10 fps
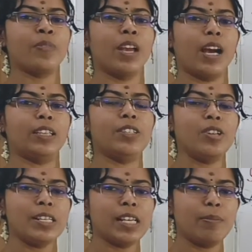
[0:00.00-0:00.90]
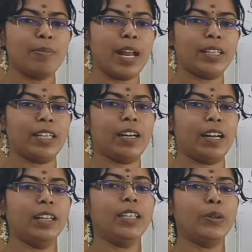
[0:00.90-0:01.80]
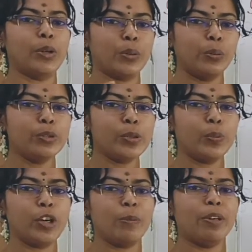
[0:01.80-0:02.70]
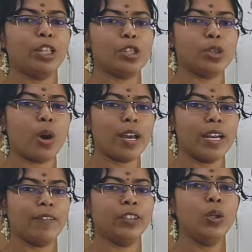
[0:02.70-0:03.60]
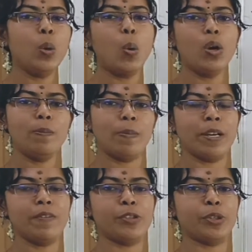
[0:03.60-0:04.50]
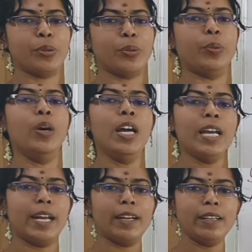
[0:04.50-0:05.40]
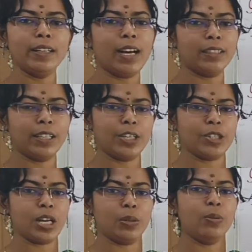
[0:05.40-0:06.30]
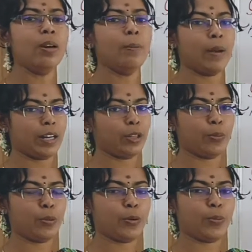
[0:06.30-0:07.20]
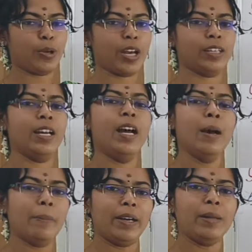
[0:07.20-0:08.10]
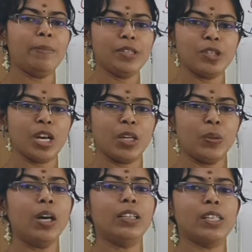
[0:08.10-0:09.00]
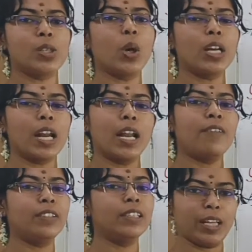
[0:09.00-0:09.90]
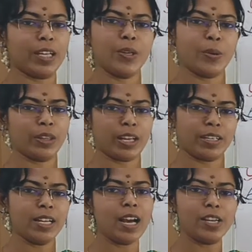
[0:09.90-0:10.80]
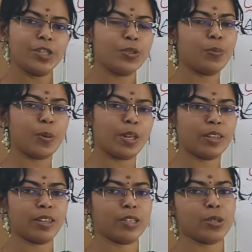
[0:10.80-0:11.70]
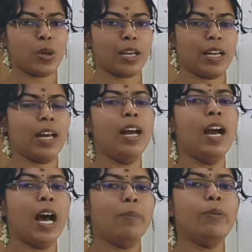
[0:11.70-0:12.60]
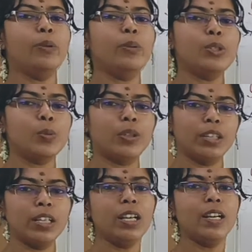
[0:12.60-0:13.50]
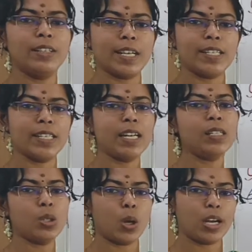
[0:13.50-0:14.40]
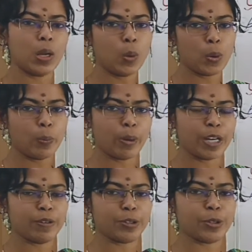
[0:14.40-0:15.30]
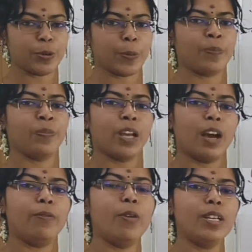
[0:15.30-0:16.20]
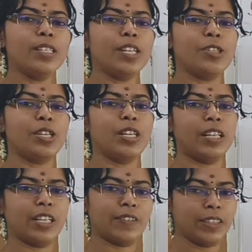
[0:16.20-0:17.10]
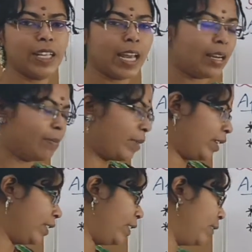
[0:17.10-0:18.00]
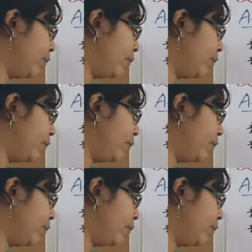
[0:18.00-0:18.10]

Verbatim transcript: அந்த ட்ரீஸ் அண்ட் பிளான்ட்டெல்லாம் தன்னோட ரூட்ஸ் மூலிமா அந்த சாயிலை வந்து ஹோல்ட் பண்ணி வச்சுருக்கும் என்ன தான் காற்றடிச்சாலும் பறந்து போக முடியாது மழை பெஞ்சாலும் அந்த சாயிலெல்லாம் வந்து உண்ணியோட தண்ணியை அரிச்சிட்டு போயிடாது அந்த சாயிலை அப்போது ரூட்ஸ் வந்து டைட்டாக சாயிலை ஹோல்ட் பண்ணி வச்சுருக்கும் அஃபாரஸ்டேஷன் இதுக்கு வந்து ஹெல்ப் பண்ணுது